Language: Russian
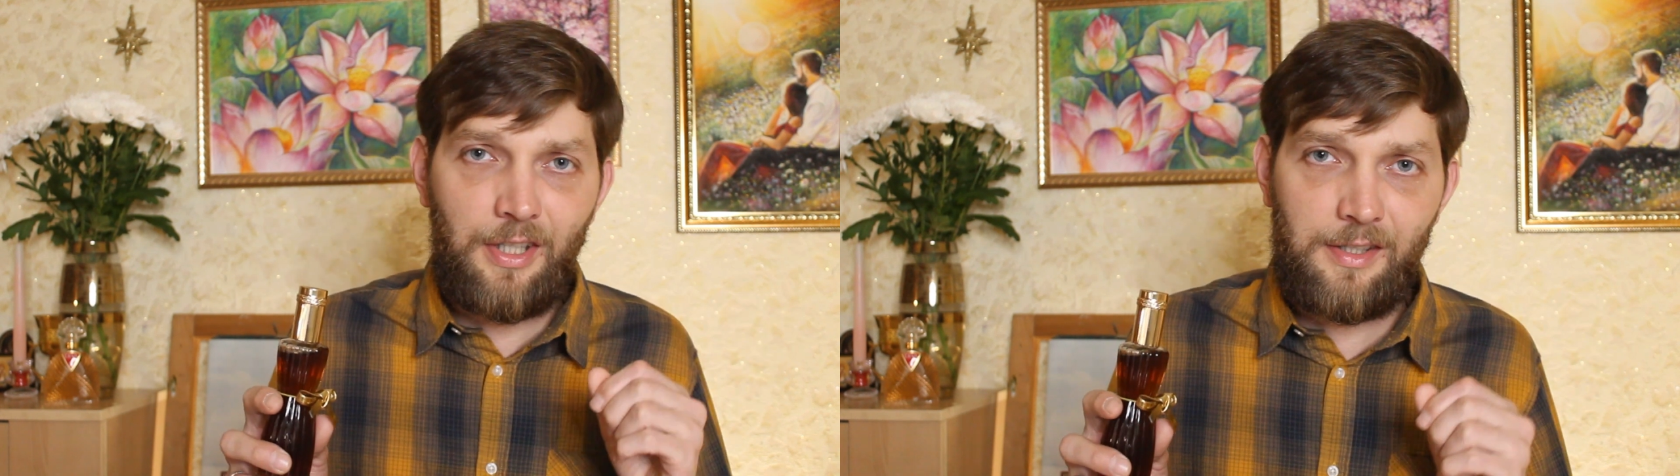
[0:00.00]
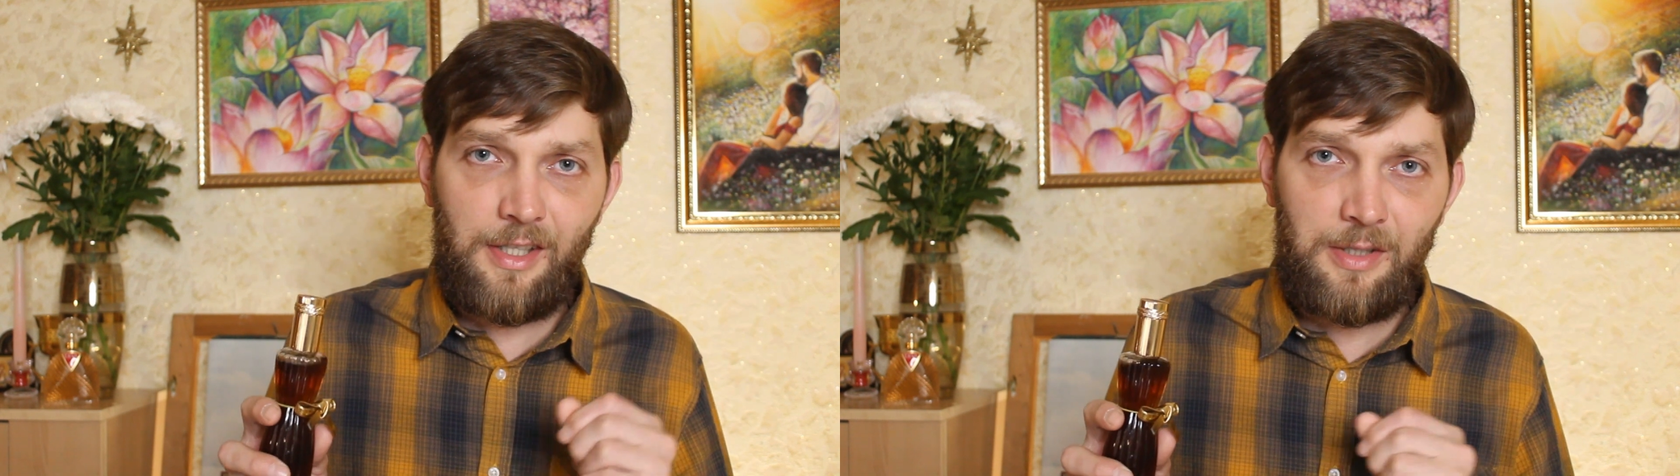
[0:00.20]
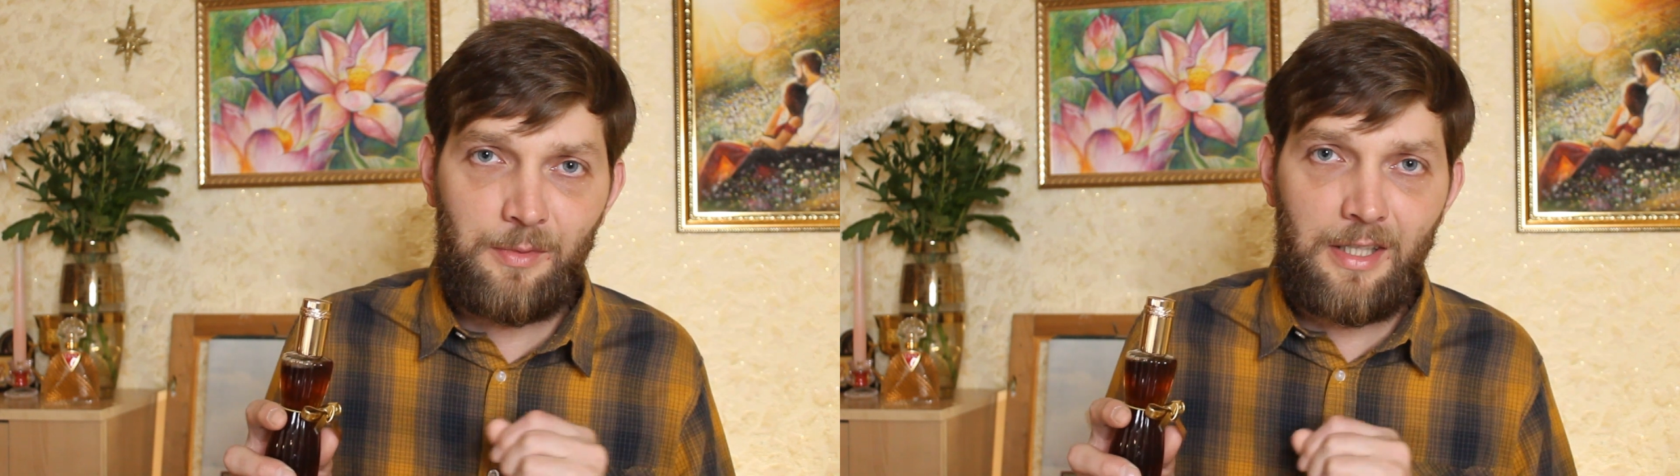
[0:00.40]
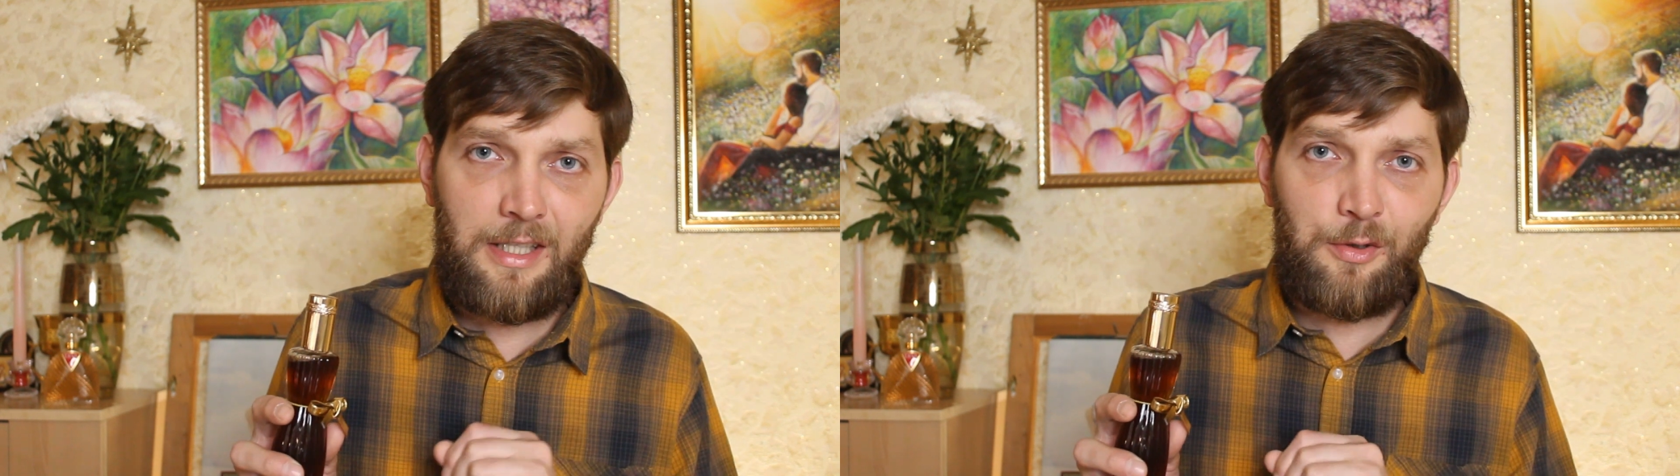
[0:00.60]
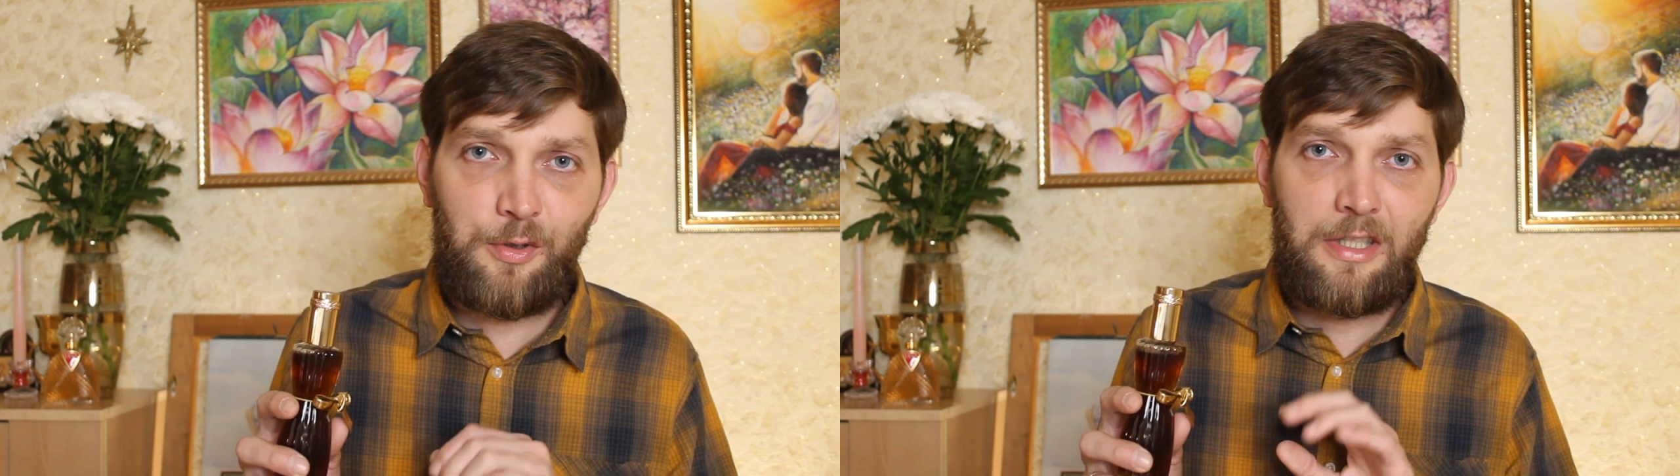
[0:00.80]
так скажем, да,
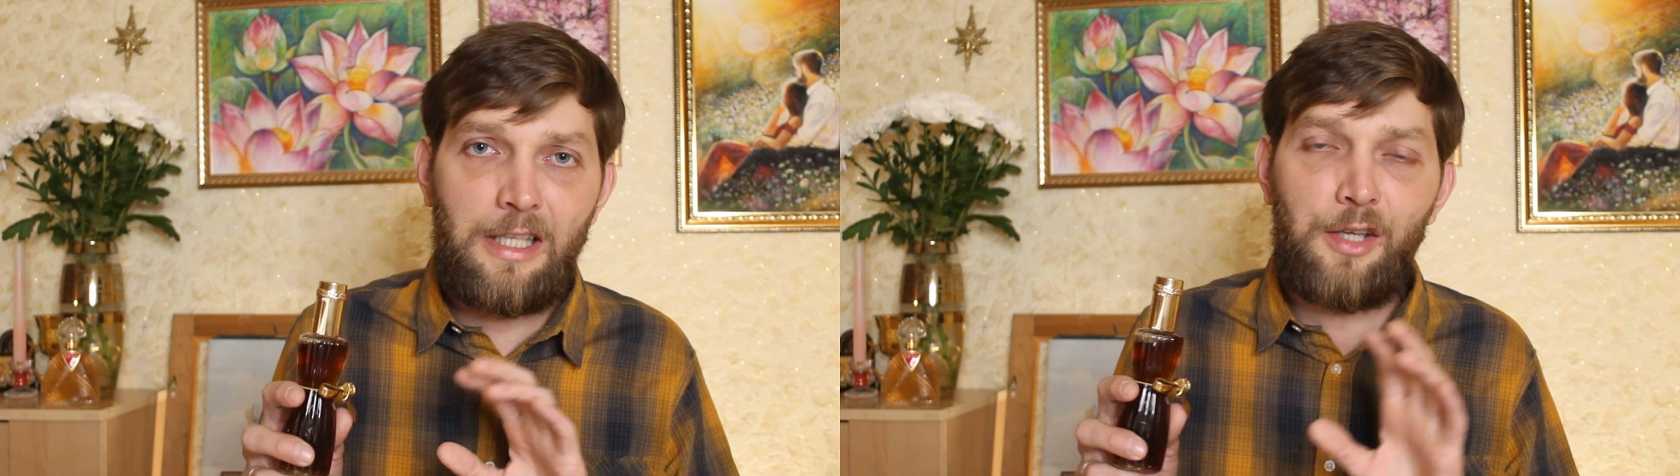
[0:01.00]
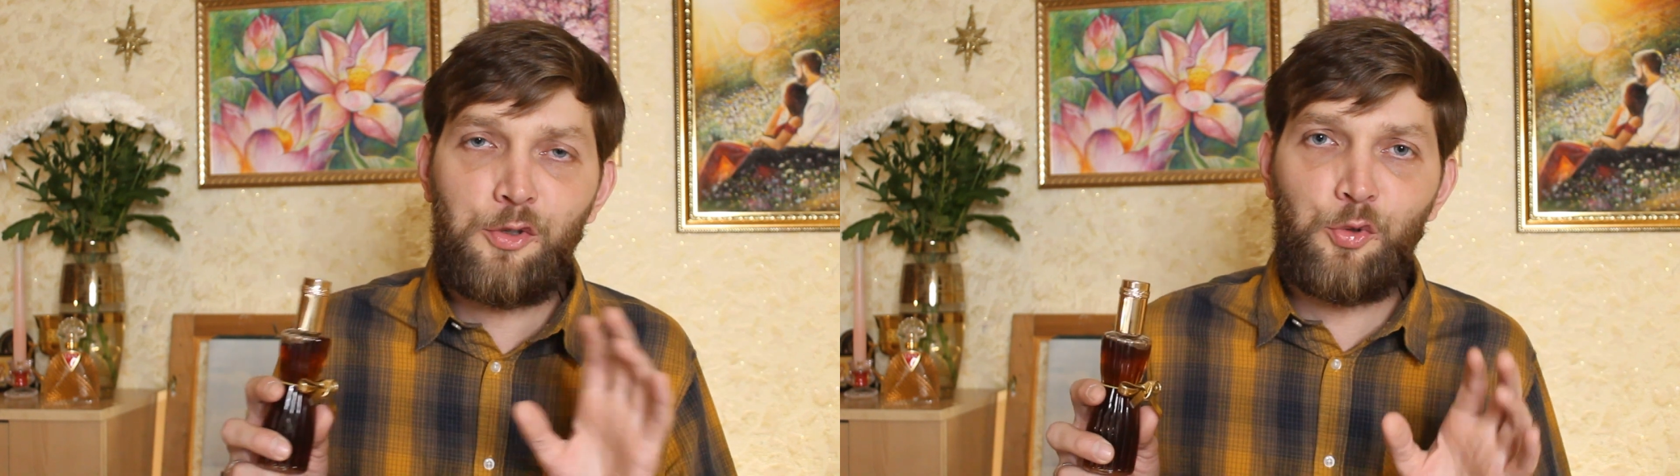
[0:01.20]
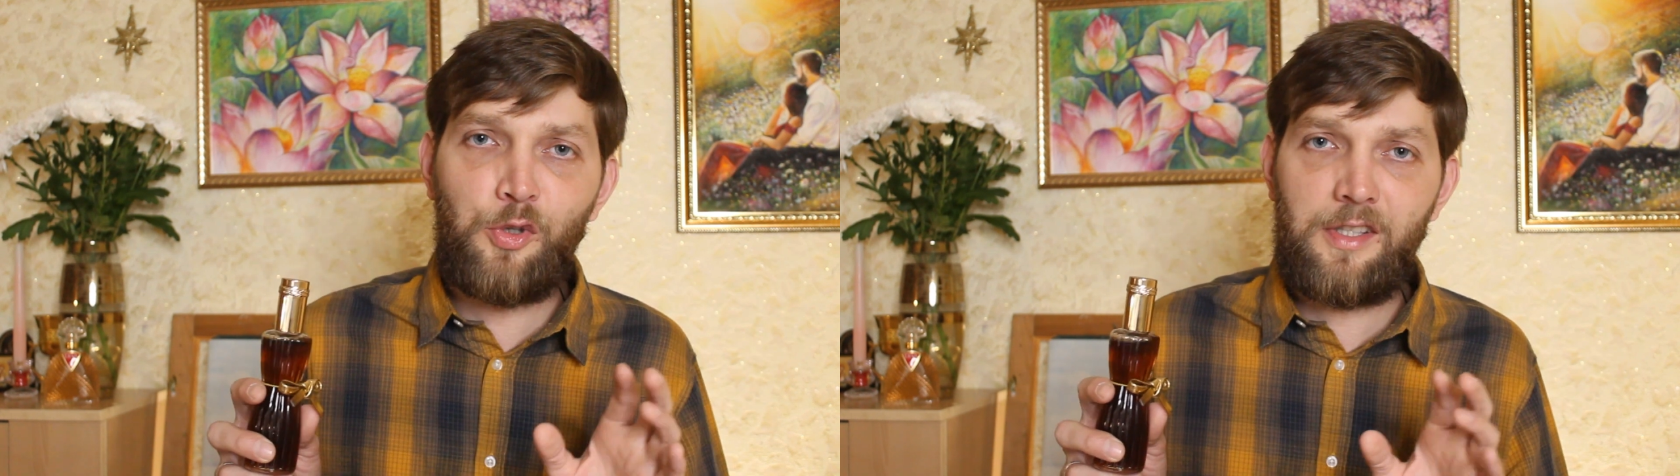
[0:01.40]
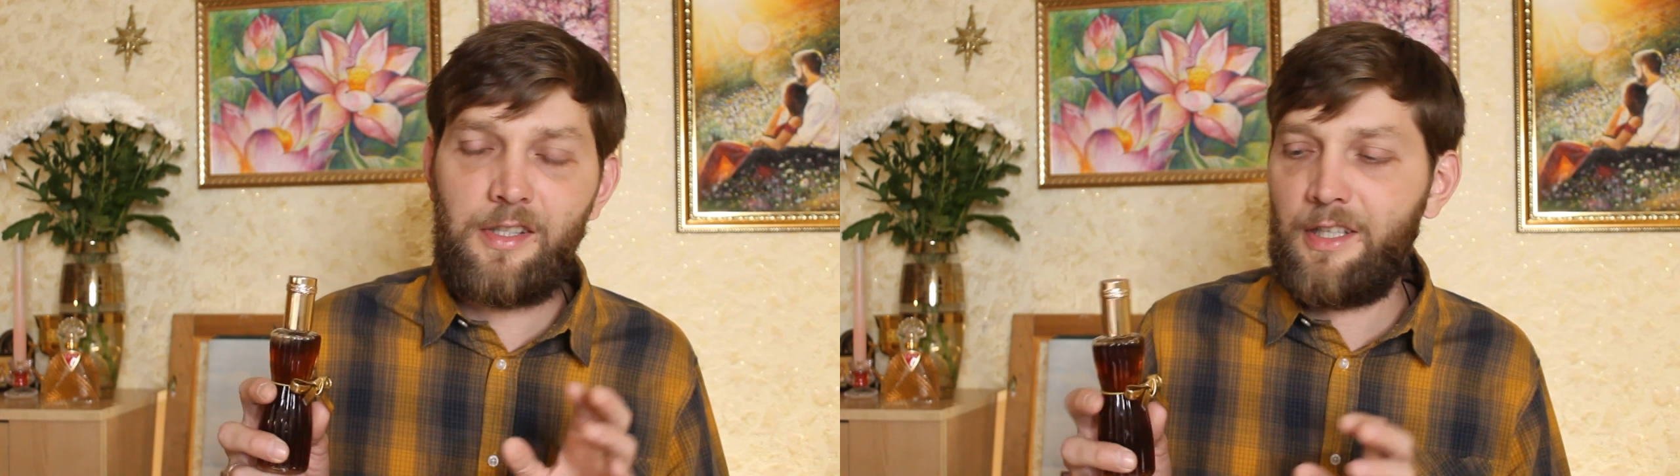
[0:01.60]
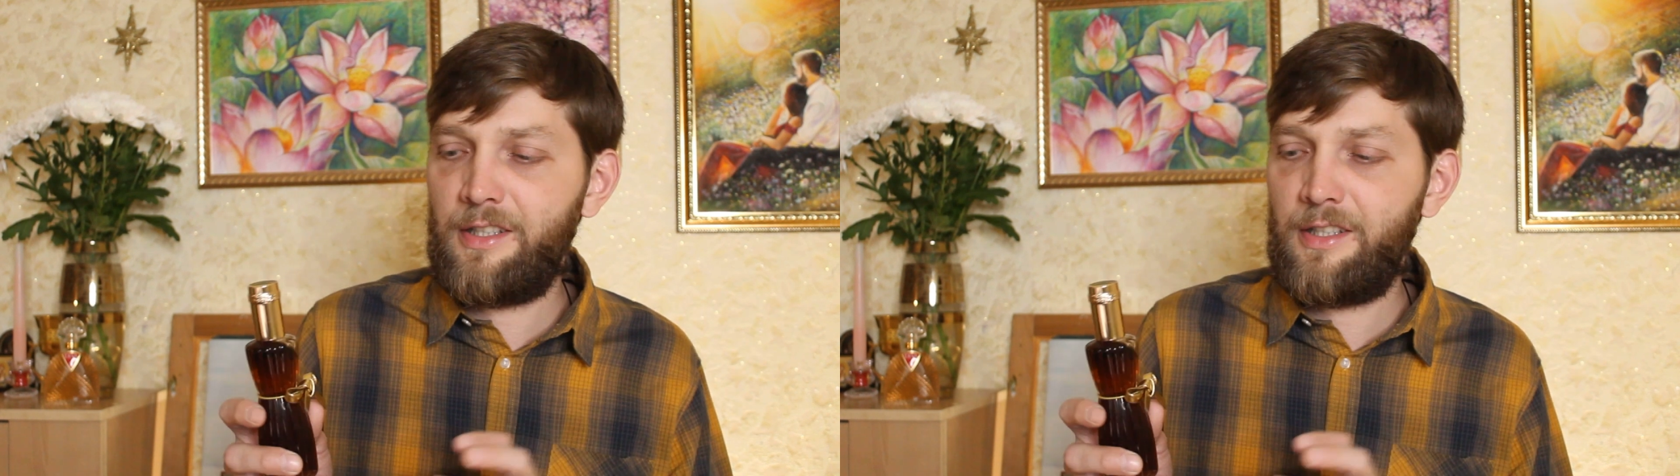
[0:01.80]
для, вот, для юности.